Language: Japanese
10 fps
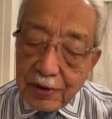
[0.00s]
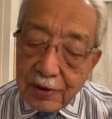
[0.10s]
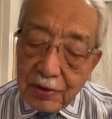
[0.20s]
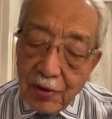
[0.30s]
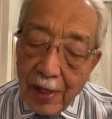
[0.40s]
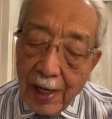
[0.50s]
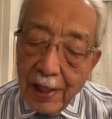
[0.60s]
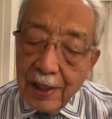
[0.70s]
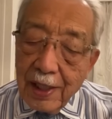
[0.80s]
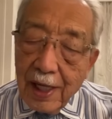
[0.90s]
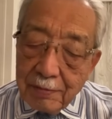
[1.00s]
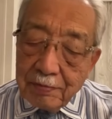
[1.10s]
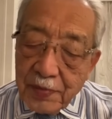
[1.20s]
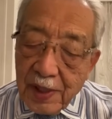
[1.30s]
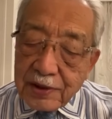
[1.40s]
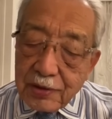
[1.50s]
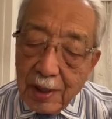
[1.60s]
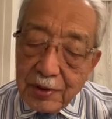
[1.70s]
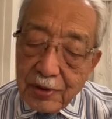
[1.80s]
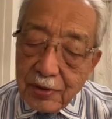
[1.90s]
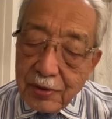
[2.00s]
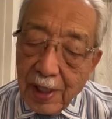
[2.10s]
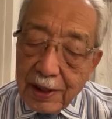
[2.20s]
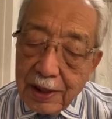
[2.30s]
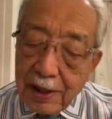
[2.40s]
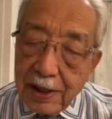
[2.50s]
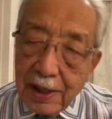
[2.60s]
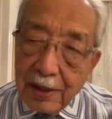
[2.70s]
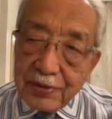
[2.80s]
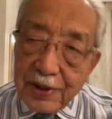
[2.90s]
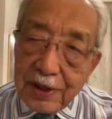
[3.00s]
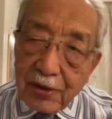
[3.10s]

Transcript: ていうのは SWIFT